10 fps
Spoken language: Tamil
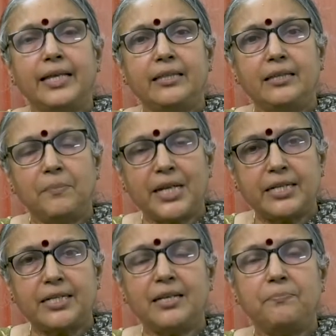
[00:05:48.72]
இது
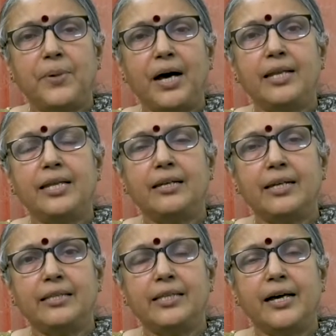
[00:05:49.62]
மற்ற பாலியல்
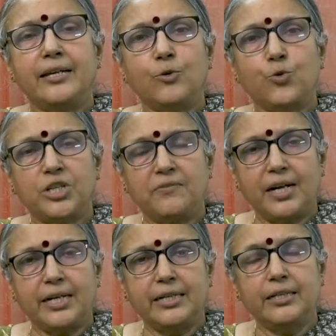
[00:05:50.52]
ரீதியான
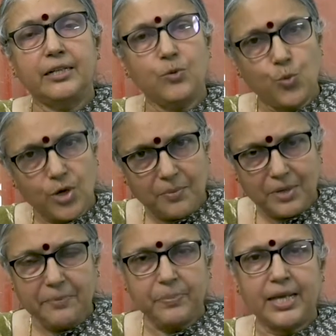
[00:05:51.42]
குற்றவாளிகளுக்கு
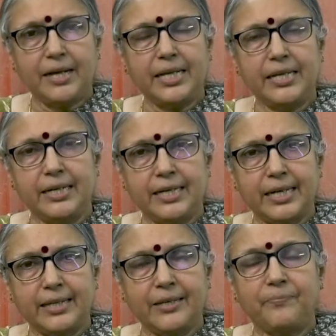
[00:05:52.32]
ஊக்கமளிப்பதாக
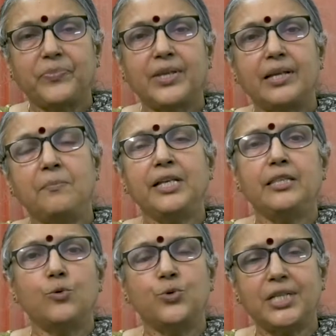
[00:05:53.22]
இருக்கிறது நம்ம
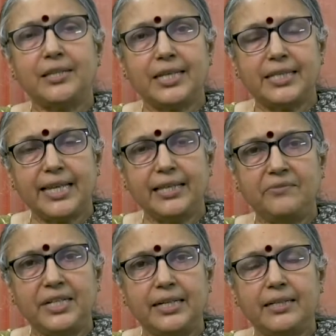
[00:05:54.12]
இந்த குற்றத்தை
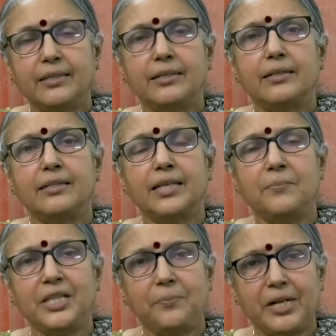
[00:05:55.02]
செய்துவிட்டு
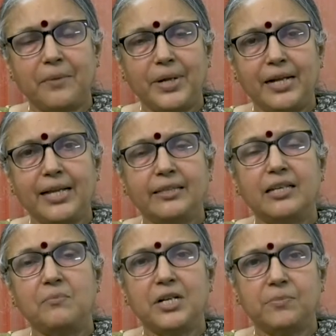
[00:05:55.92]
சம்பந்தப்பட்ட பெண்ணை
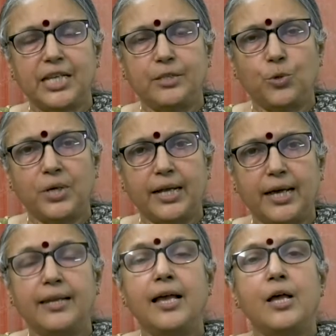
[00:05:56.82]
திருமணம் செய்து
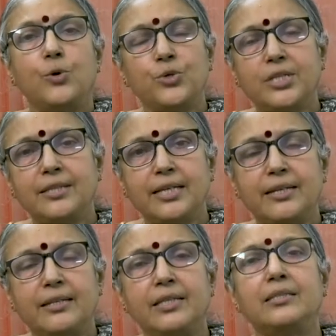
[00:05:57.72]
கொண்டால்
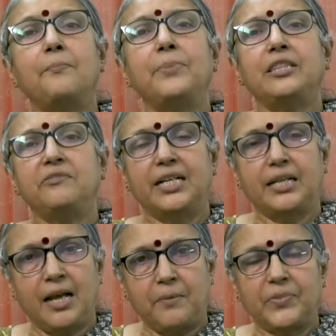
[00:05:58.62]
குற்றத்திலிருந்து தப்பித்து
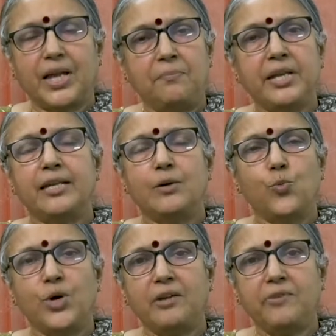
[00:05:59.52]
விடலாம் அப்படிங்கிற
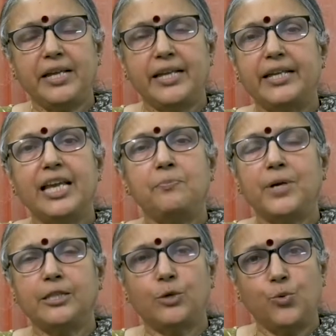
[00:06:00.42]
உணர்வை
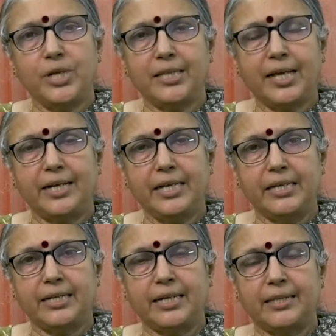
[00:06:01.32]
ஏற்படுத்தக்கூடியதாக
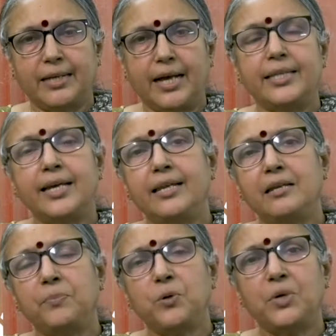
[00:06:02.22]
இருக்கிறது அதனால
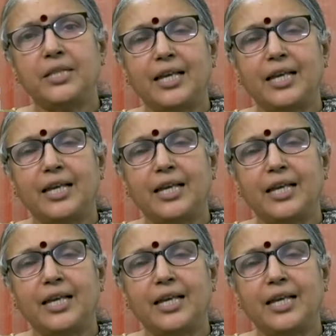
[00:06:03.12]
இப்ப கூட